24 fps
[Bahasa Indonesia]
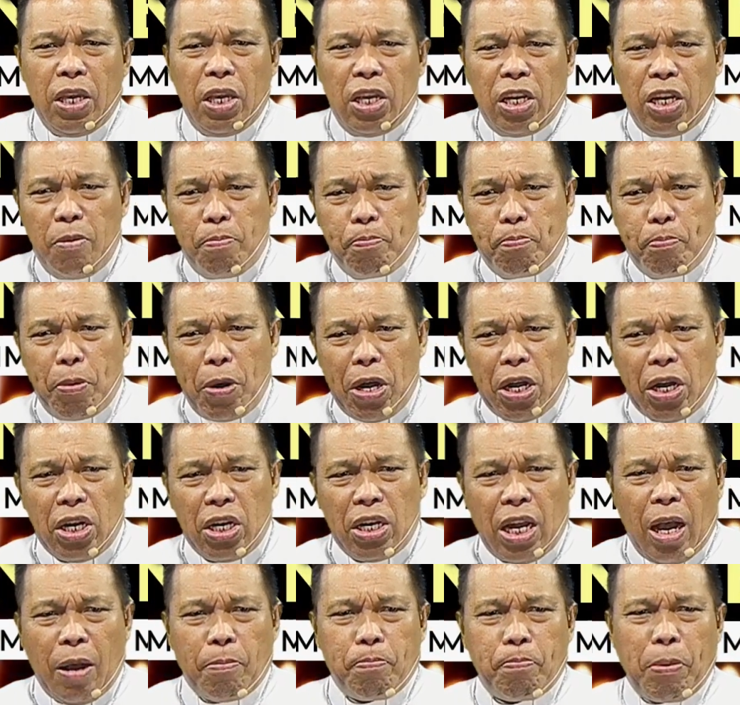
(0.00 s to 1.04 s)
Ini
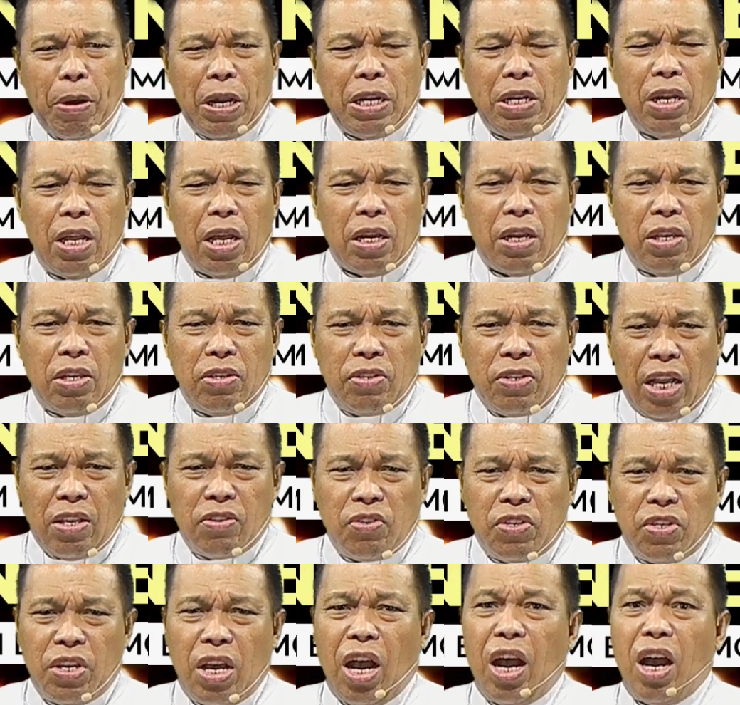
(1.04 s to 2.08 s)
penggenapan dari
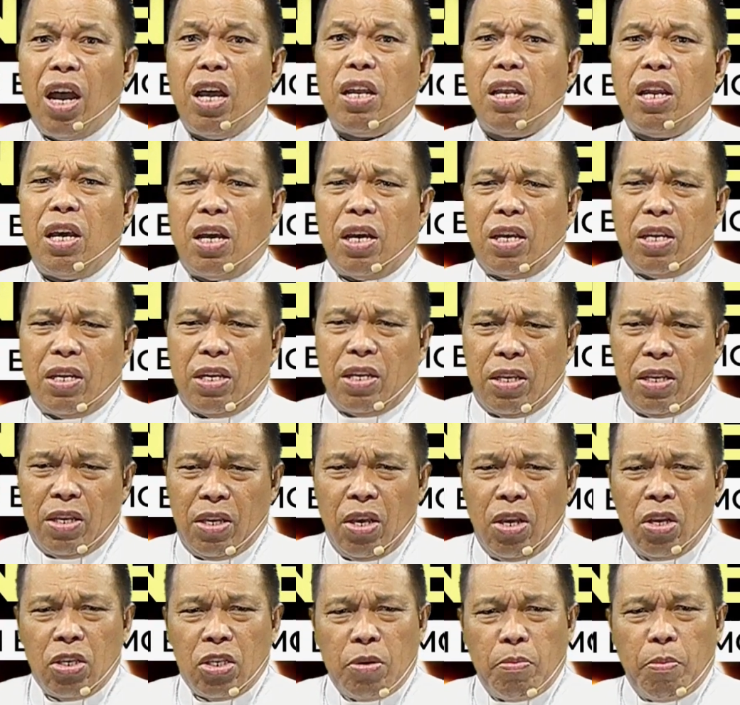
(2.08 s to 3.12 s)
janji Allah
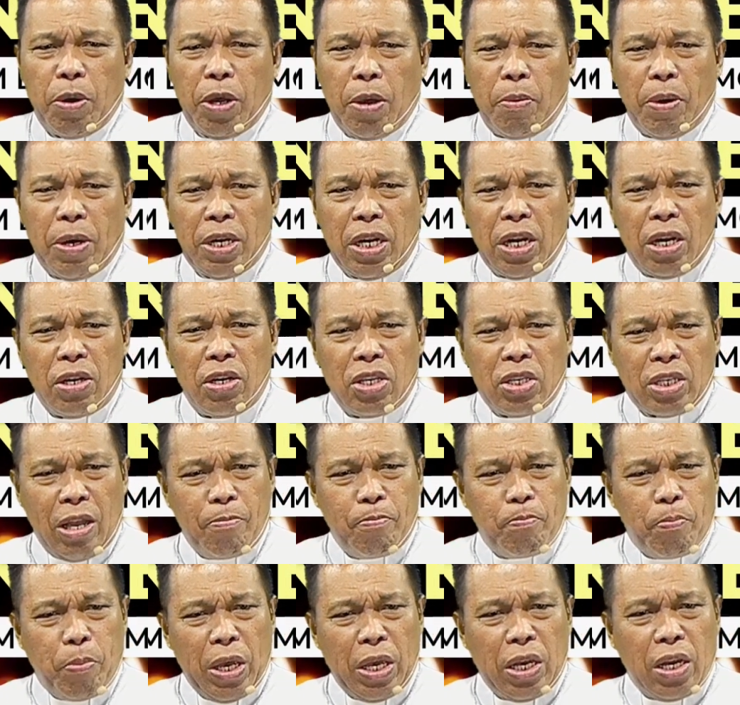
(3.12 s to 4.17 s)
sebagaimana
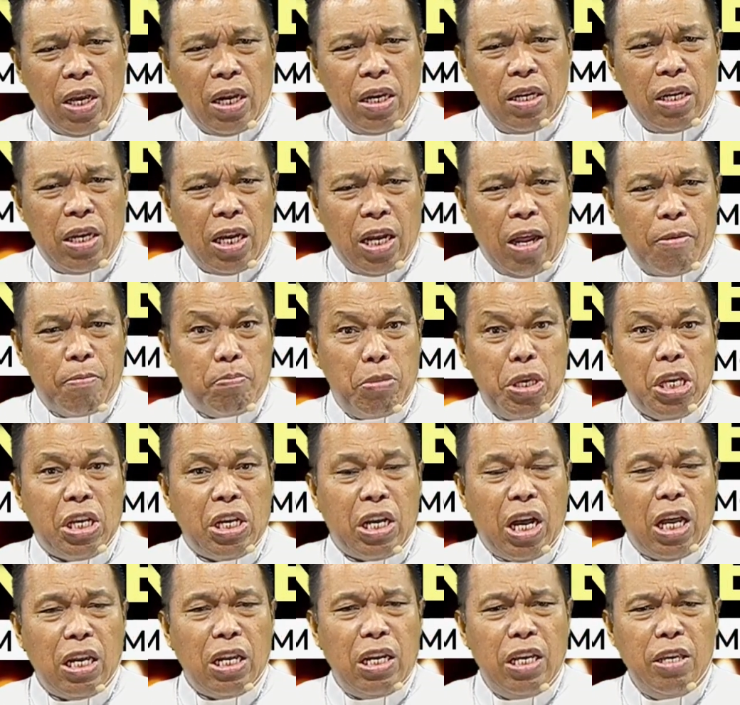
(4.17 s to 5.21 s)
disampaikan dalam
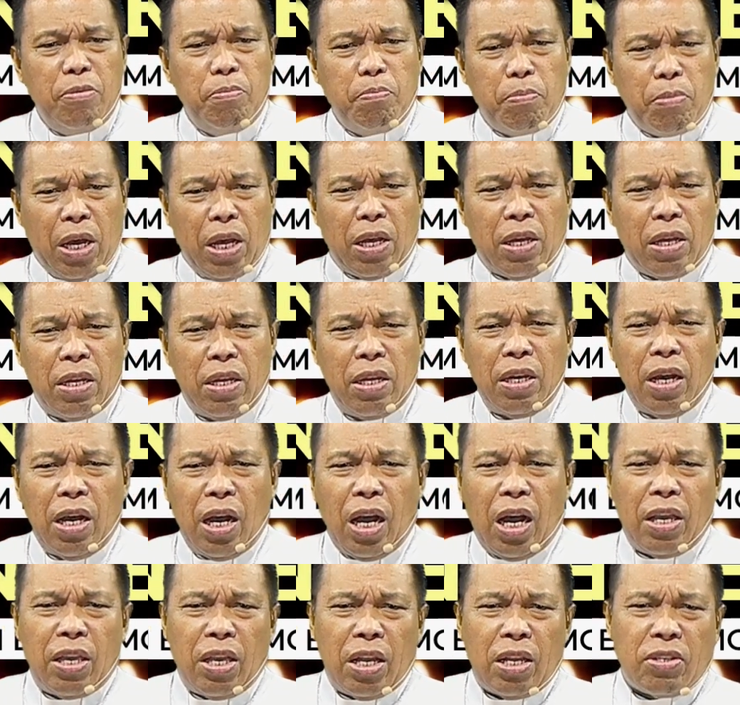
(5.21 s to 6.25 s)
Mika 5
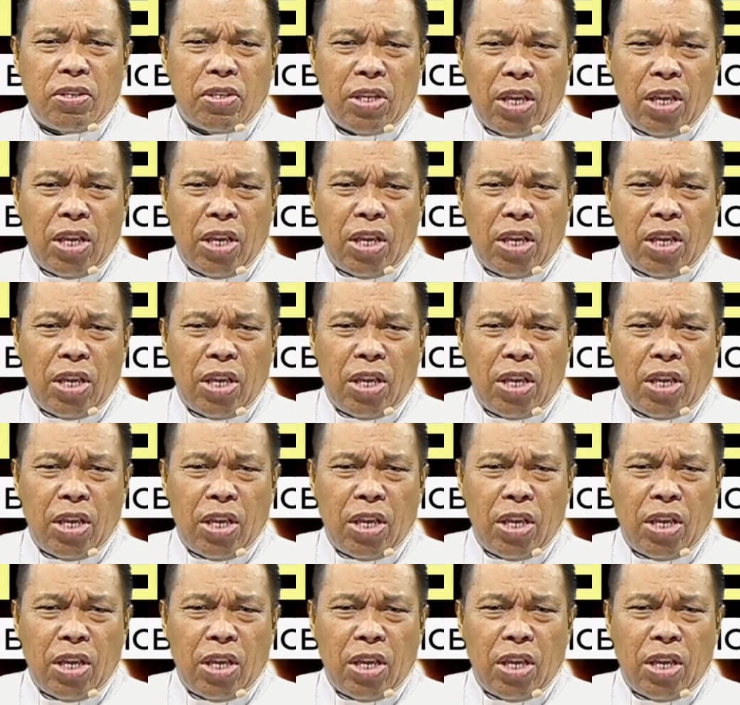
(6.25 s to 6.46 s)
ayat